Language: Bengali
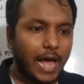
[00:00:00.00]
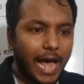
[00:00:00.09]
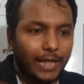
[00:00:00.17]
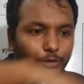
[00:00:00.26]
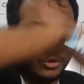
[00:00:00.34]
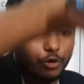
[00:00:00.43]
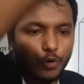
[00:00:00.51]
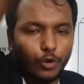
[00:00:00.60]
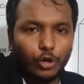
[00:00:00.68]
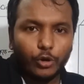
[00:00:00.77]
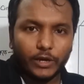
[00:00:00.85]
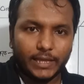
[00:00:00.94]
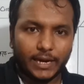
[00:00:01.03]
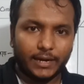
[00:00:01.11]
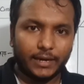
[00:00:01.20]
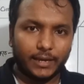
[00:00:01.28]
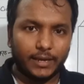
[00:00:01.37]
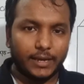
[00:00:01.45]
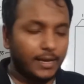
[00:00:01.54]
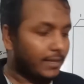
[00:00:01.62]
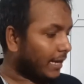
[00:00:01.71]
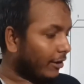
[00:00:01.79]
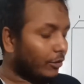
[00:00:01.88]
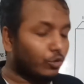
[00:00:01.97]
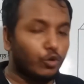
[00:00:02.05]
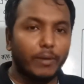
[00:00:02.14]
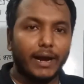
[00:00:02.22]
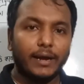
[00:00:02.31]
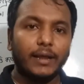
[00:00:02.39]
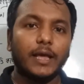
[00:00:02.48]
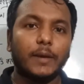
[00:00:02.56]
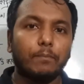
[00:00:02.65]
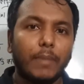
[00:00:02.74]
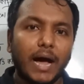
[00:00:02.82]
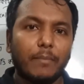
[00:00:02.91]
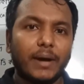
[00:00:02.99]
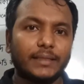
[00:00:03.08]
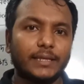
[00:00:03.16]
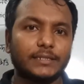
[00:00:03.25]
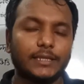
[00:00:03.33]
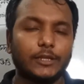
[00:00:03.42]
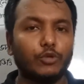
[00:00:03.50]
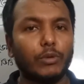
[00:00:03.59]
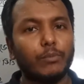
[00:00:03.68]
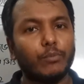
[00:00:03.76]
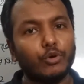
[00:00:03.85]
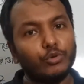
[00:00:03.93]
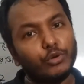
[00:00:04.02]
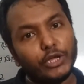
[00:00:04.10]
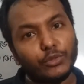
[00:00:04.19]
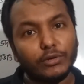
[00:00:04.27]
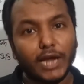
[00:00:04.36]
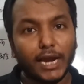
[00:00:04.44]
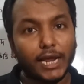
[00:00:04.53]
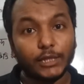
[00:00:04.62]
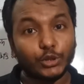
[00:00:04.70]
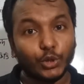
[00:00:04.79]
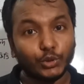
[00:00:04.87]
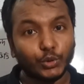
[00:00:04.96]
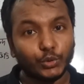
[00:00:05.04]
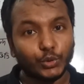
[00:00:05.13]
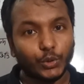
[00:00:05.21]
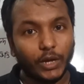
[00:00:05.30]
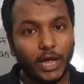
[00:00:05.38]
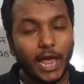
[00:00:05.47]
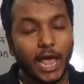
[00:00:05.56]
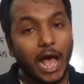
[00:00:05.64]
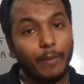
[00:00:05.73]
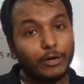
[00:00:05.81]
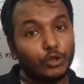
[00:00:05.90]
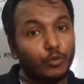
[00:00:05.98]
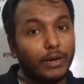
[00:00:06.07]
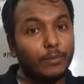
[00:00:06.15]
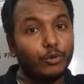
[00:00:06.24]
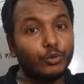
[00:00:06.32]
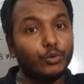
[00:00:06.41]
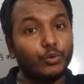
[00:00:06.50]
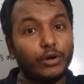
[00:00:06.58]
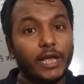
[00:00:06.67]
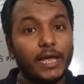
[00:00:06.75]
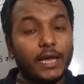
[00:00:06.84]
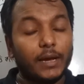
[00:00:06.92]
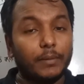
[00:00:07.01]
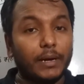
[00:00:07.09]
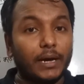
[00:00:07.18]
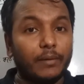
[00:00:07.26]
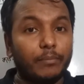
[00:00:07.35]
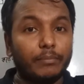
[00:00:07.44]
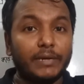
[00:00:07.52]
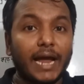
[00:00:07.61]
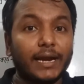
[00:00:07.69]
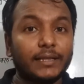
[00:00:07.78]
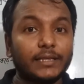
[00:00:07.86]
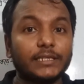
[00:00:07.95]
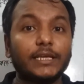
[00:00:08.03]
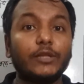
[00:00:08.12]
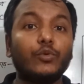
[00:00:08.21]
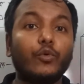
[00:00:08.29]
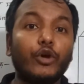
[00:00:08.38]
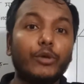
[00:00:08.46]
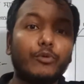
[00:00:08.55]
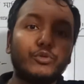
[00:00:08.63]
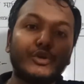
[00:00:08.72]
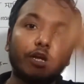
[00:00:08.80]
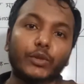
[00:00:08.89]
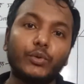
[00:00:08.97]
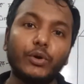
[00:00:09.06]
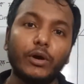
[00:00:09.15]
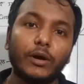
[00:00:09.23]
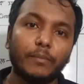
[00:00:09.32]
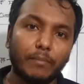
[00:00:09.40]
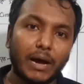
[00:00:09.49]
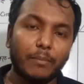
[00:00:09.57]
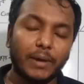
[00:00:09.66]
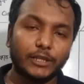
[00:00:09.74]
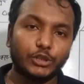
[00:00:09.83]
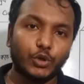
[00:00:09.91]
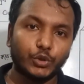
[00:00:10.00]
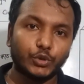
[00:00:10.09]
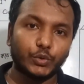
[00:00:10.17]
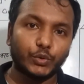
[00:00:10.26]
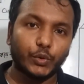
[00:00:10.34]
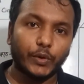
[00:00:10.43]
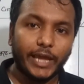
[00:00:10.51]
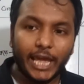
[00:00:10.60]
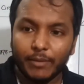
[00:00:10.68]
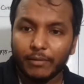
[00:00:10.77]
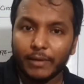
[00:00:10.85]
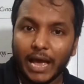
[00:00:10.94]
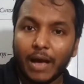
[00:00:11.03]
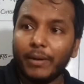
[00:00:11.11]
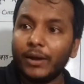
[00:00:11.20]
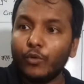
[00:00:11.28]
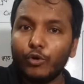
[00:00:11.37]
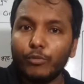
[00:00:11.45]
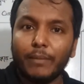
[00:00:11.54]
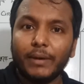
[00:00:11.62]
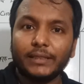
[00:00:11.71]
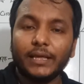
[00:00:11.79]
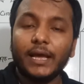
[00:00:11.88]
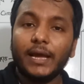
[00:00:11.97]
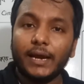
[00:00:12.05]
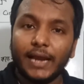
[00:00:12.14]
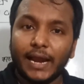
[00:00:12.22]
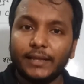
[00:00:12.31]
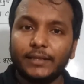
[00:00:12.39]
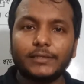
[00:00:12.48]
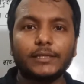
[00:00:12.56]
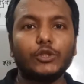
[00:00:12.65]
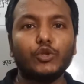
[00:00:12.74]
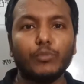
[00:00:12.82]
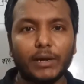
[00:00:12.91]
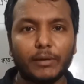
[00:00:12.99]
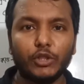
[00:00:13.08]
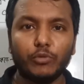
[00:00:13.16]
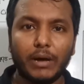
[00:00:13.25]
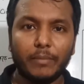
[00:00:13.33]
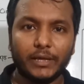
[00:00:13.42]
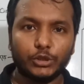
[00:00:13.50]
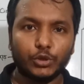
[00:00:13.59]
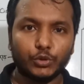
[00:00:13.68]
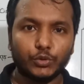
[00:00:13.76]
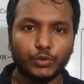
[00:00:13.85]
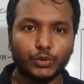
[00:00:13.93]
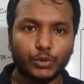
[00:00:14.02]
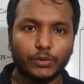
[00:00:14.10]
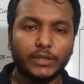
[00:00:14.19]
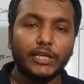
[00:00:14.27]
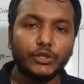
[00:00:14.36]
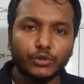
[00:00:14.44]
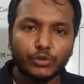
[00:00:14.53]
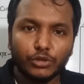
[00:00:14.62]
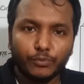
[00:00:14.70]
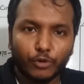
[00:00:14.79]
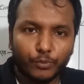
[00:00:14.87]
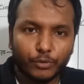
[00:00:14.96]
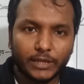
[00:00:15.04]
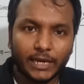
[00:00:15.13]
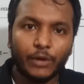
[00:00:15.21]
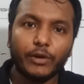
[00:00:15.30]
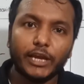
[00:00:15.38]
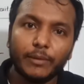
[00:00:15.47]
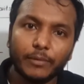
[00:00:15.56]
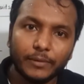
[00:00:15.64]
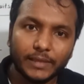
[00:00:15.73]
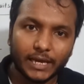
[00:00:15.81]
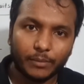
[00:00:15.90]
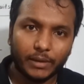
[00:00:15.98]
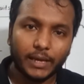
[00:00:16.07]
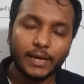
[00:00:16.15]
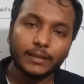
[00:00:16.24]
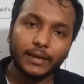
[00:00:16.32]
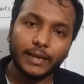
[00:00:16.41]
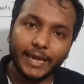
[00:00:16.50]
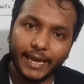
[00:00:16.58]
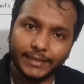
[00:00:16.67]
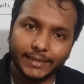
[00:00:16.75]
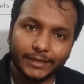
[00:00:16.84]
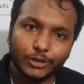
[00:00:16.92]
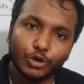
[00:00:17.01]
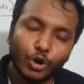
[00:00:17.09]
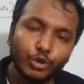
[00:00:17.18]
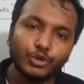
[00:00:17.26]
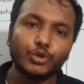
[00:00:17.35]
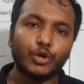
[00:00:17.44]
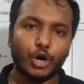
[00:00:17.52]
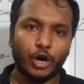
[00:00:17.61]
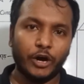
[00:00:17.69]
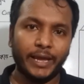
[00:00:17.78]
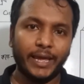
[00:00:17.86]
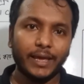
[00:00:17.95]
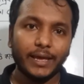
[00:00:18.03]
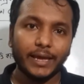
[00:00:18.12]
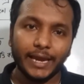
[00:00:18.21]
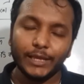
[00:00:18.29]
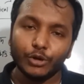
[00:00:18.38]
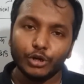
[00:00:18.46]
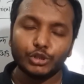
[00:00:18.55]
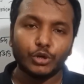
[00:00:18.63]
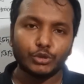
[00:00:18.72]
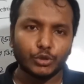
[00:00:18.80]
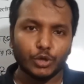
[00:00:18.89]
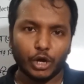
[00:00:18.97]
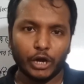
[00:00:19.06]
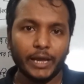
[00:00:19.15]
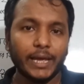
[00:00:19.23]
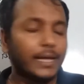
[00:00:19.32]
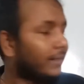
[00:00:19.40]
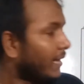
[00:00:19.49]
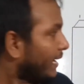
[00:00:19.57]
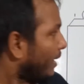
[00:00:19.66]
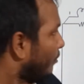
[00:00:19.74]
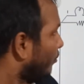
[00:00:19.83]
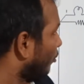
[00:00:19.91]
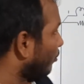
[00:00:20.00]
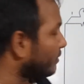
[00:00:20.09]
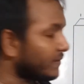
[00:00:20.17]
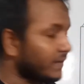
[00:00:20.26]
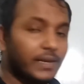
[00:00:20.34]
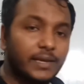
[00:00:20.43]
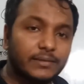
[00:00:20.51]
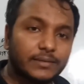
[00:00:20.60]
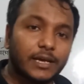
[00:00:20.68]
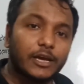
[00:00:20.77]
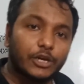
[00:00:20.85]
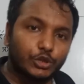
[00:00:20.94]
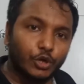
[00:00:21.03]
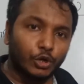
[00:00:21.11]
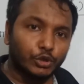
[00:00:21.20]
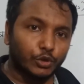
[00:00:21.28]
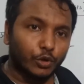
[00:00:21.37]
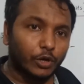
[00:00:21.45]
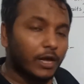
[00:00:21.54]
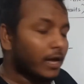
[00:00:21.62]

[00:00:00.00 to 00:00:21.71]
হাত ধরে গোল হয়ে দাঁড়ালে তাহলে তোমার বাম হাতের সাথে তোমার বন্ধুর কিন্তু ডান হাত সংযুক্ত আবার তোমার বন্ধুর ডান হাতের সাথে কিন্তু ওই বন্ধুর কিন্তু বাম হাত সংযুক্ত এইভাবে আবার ওর বাম হাত ডান হাতের সাথে তোমারও কিন্তু বাম হাত সংযুক্ত তিনজন যদি পরপর দাঁড়াও এইভাবে থাকবে তাহলে এই যে একটা সংযোগ হয় এই ধরনের সংযোগ হয় তাকে আমরা বলবো সিরিজ সংযোগ